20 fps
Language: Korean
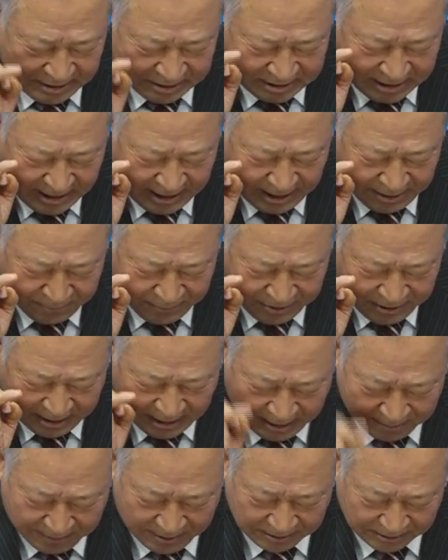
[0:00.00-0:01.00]
사람의
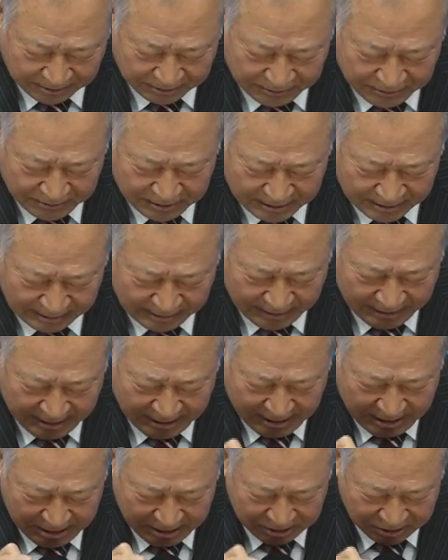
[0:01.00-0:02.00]
해방거리
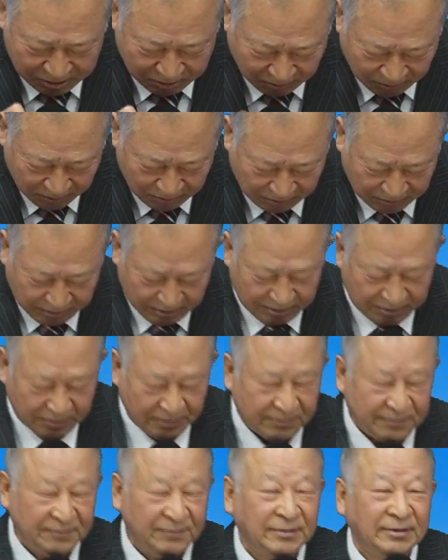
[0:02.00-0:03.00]
인간의 조롱거리요.
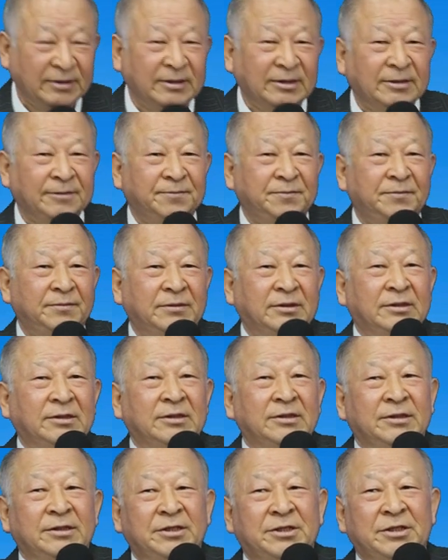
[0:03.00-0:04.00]

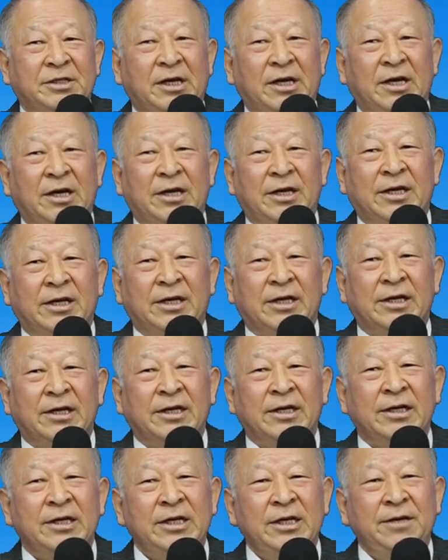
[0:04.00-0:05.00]
자,
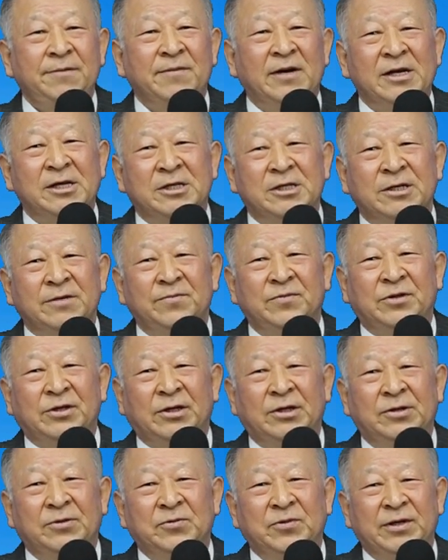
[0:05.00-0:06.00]
이
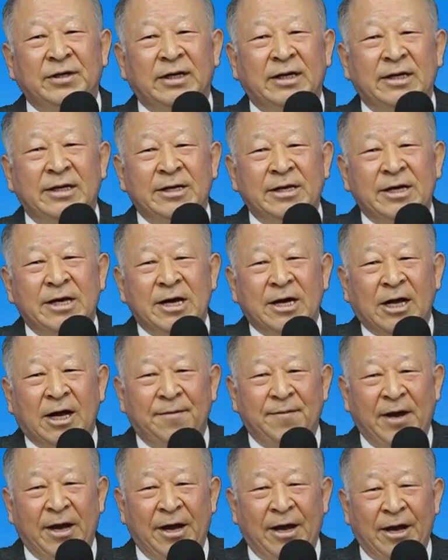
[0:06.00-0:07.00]
말씀들을 우리가
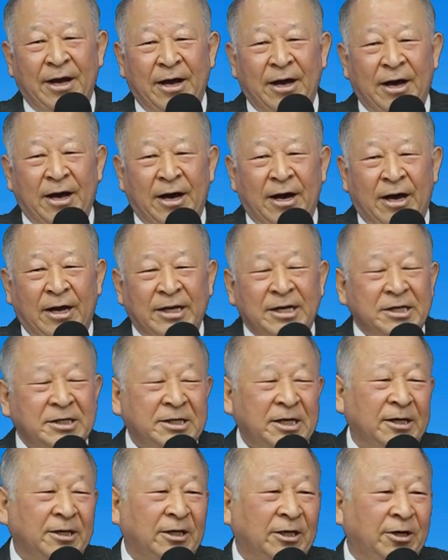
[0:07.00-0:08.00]
가만히
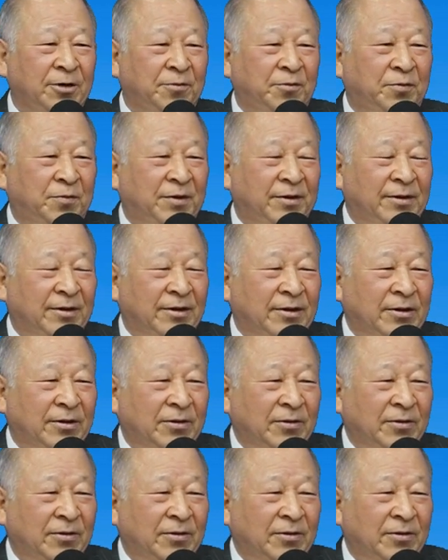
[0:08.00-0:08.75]
생각해 보면